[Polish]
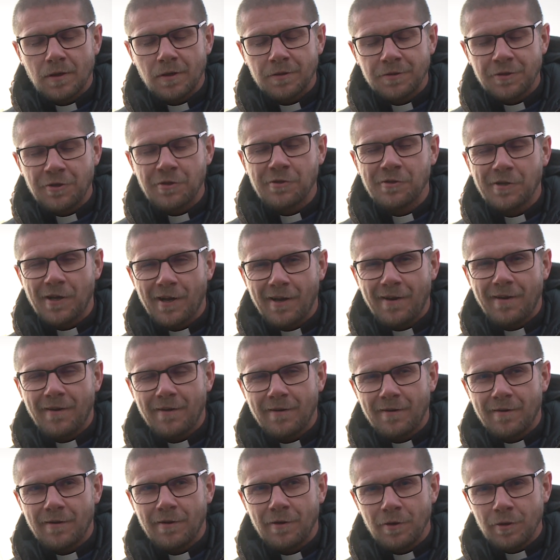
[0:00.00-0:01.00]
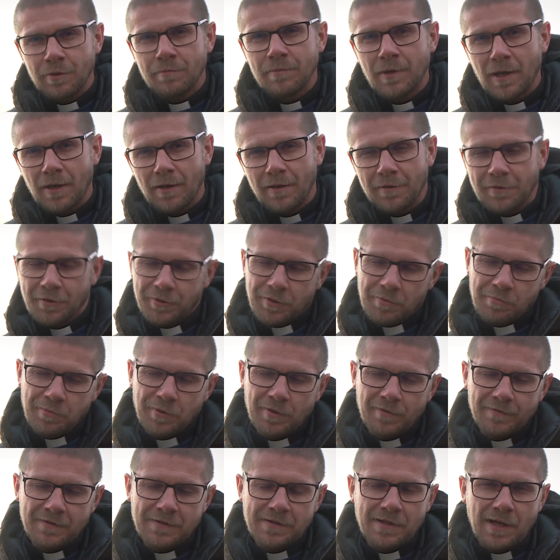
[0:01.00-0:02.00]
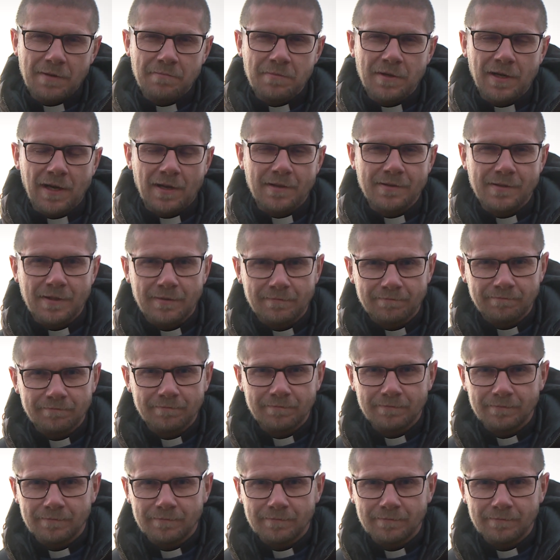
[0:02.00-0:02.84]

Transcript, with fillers: Cisza? Lubię. No to pogwizdamy razem.